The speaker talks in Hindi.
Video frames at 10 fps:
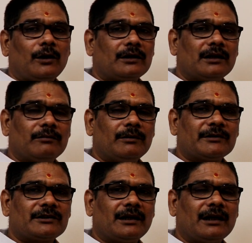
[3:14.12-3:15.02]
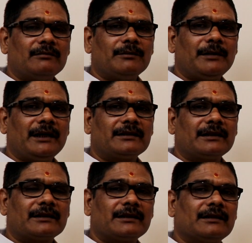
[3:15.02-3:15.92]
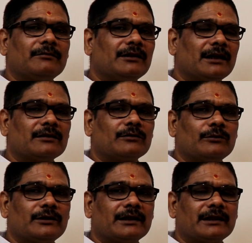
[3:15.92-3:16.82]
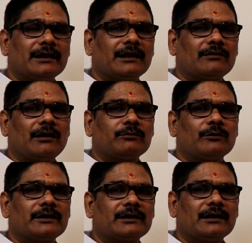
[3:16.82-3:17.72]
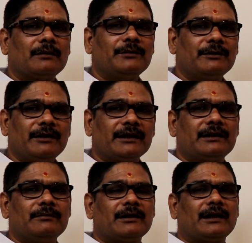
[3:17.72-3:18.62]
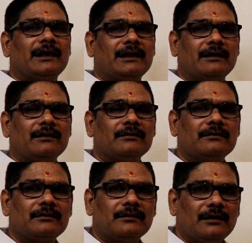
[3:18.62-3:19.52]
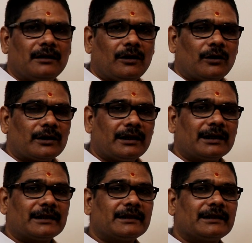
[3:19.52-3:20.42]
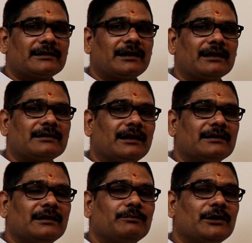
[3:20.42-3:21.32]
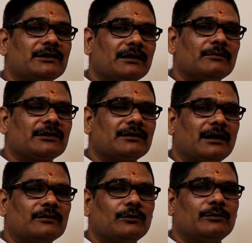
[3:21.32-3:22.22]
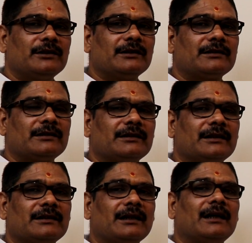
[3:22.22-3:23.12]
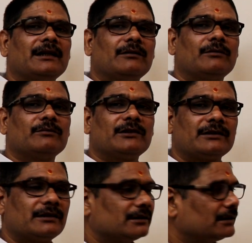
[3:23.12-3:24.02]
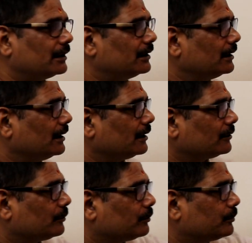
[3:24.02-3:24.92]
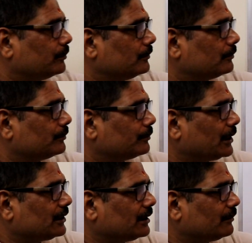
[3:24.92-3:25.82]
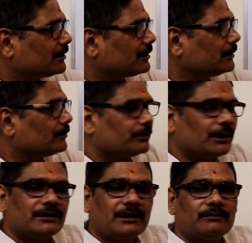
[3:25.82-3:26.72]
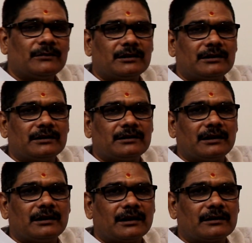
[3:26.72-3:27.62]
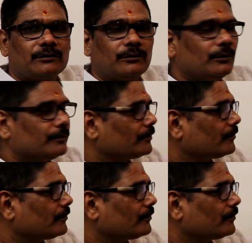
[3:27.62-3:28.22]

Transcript: और नवम स्थान में बैठ करके जब लग्न को देखेगा तो आपको कितना विवेकी बनाएगा और लग्न के साथ साथ ये पंचम स्थान को भी दृष्टि देता है नवम दृष्टि से तो पंचम पंचम दृष्टि से लग्न को